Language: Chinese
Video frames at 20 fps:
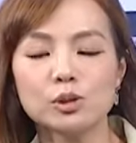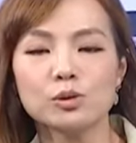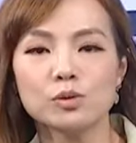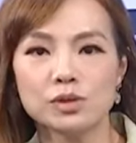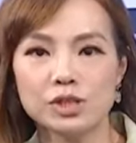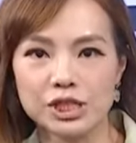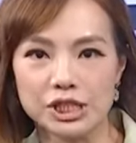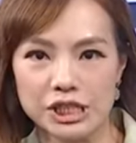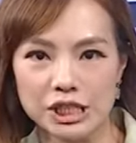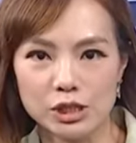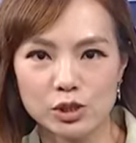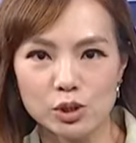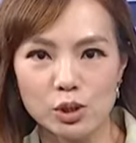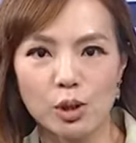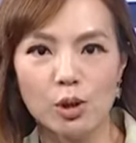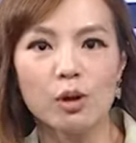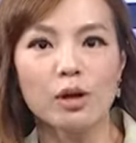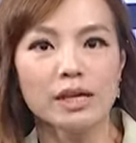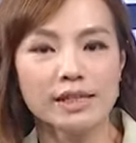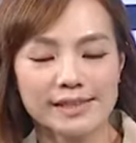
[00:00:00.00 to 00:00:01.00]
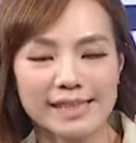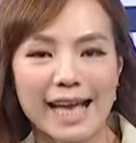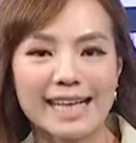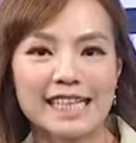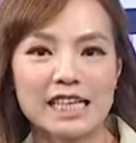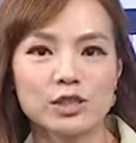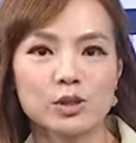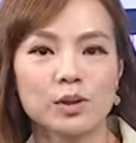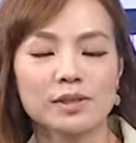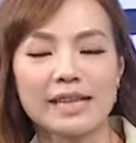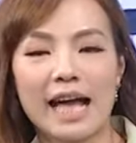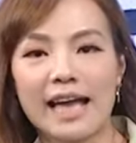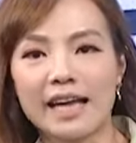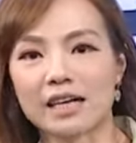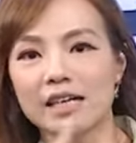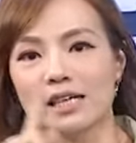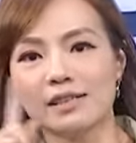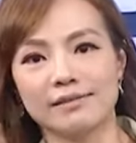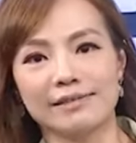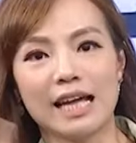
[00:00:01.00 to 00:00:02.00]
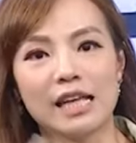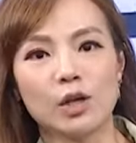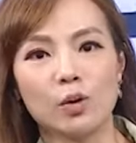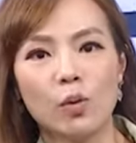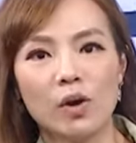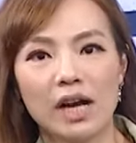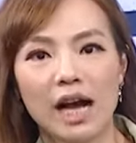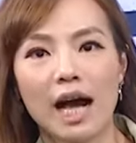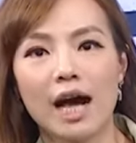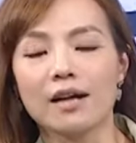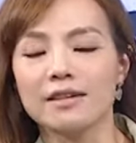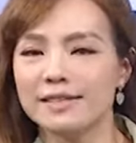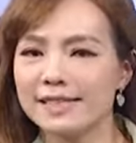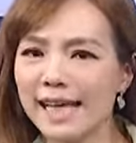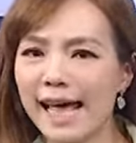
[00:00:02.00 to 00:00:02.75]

入其中，大家就会打一个很大的问号。